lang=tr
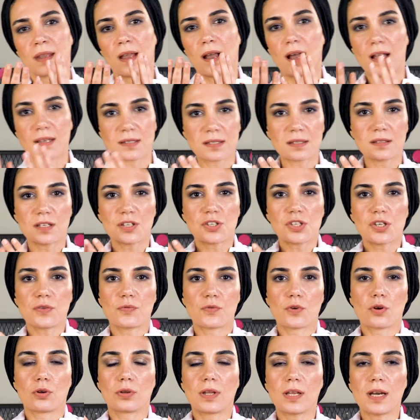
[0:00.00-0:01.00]
aslında
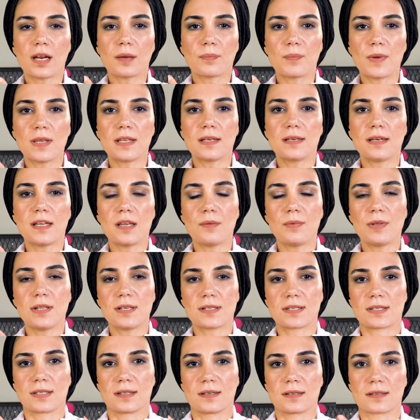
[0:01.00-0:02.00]
şifre olarak
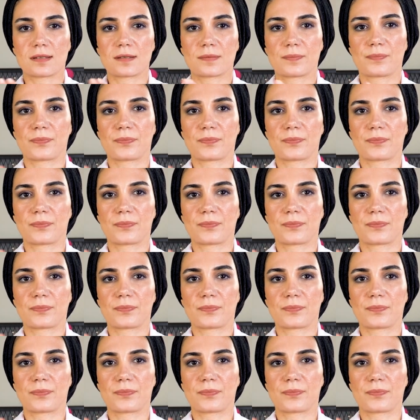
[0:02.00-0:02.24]
belirleyebilirsiniz.